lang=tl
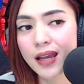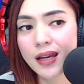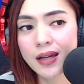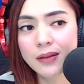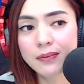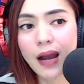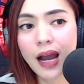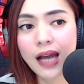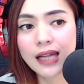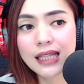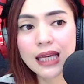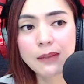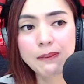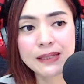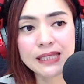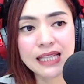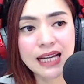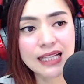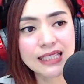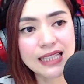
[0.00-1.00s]
Makalipas
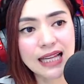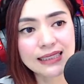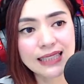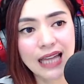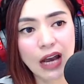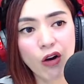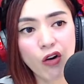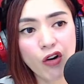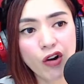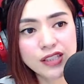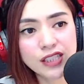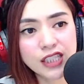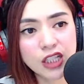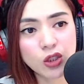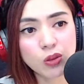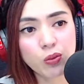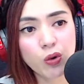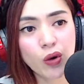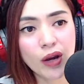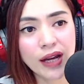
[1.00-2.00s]
ang isang taon,
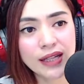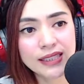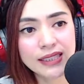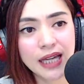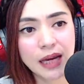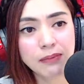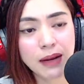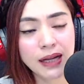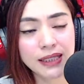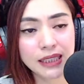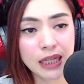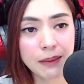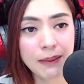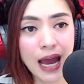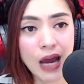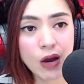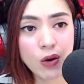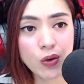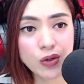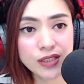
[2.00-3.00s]
sinubukan niyang
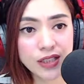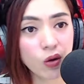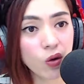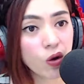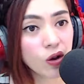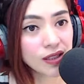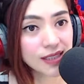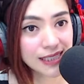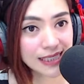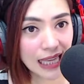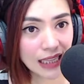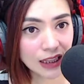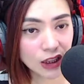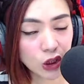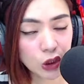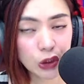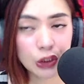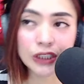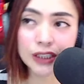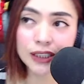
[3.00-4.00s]
magtrabaho sa call
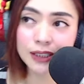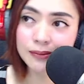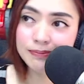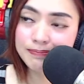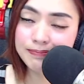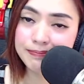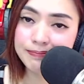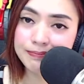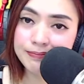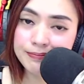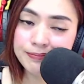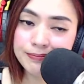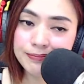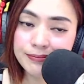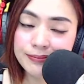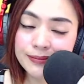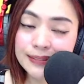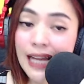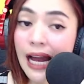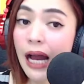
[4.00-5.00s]
center.
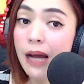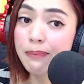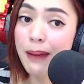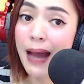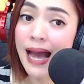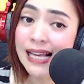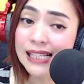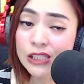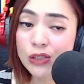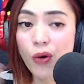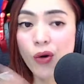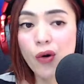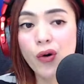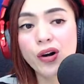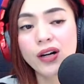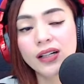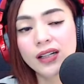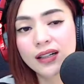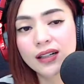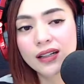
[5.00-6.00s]

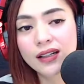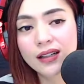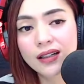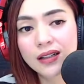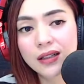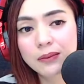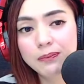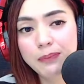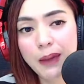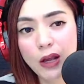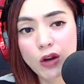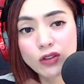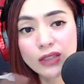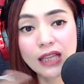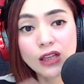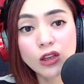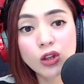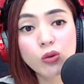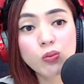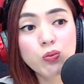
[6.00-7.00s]
Nakapasok, pero
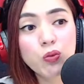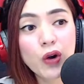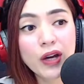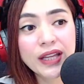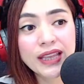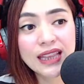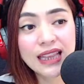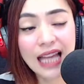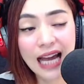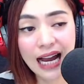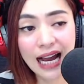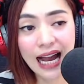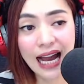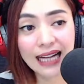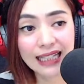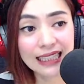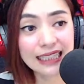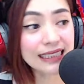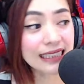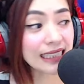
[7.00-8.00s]
tatlong buwan lang
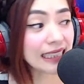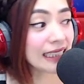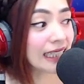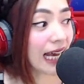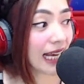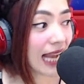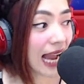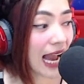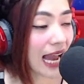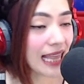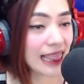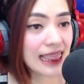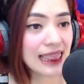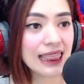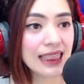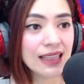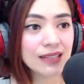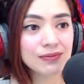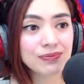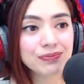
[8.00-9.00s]
ang itinagal.
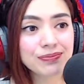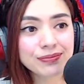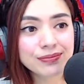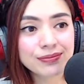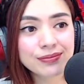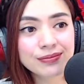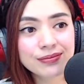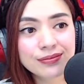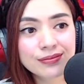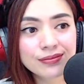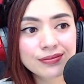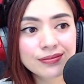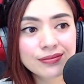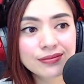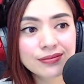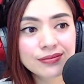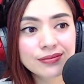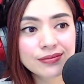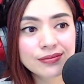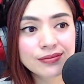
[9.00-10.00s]
Oh, no.
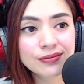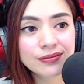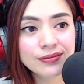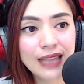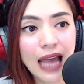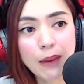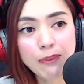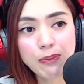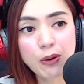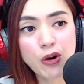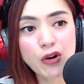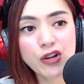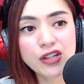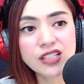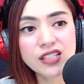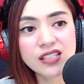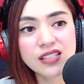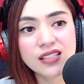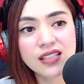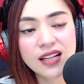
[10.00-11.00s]

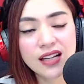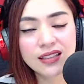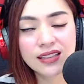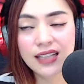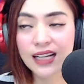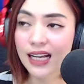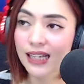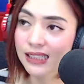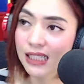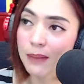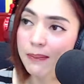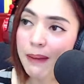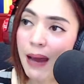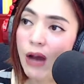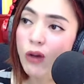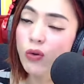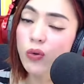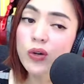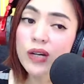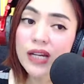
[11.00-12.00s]
Tapos,
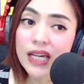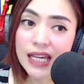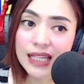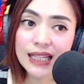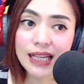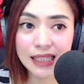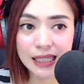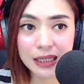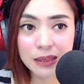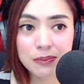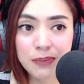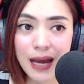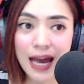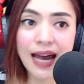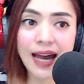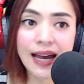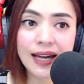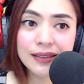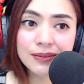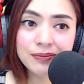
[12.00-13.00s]
nagkatrabaho uli ng
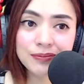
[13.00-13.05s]
iba